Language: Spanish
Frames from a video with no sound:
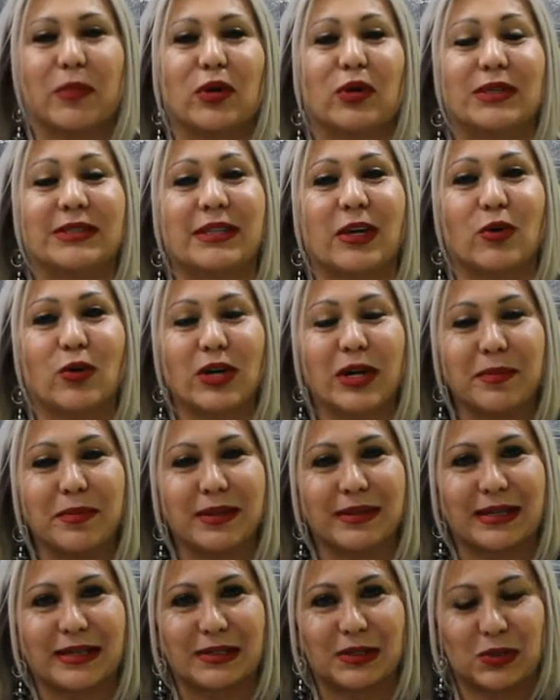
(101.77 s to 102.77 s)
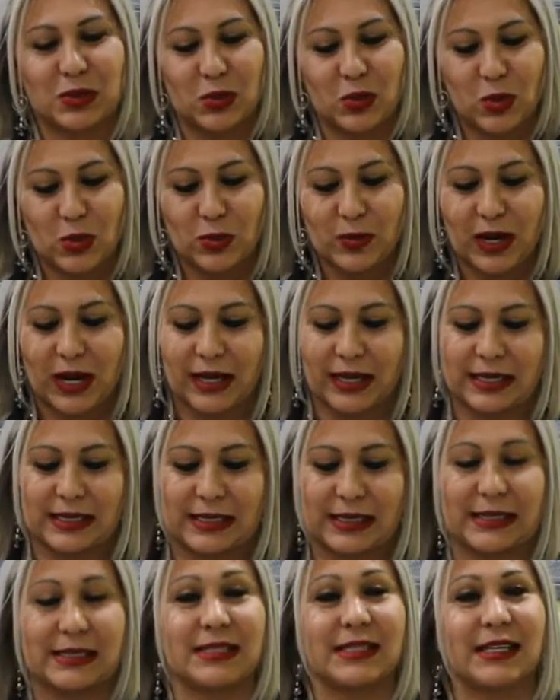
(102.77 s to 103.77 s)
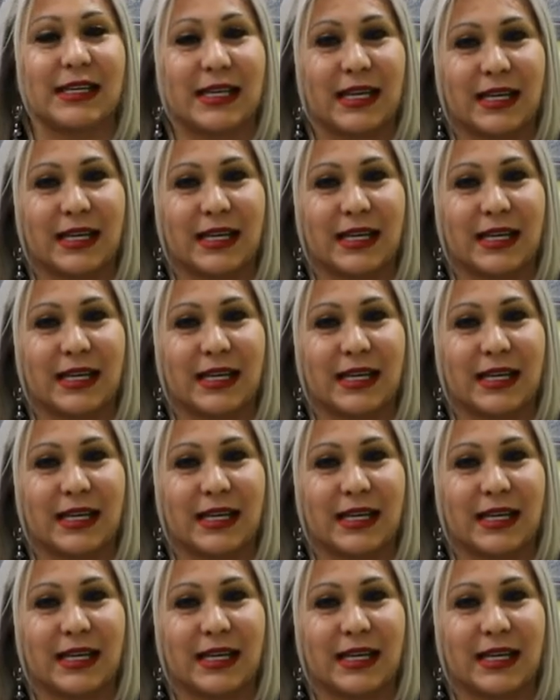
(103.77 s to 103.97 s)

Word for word: pero les hago una invitación a que si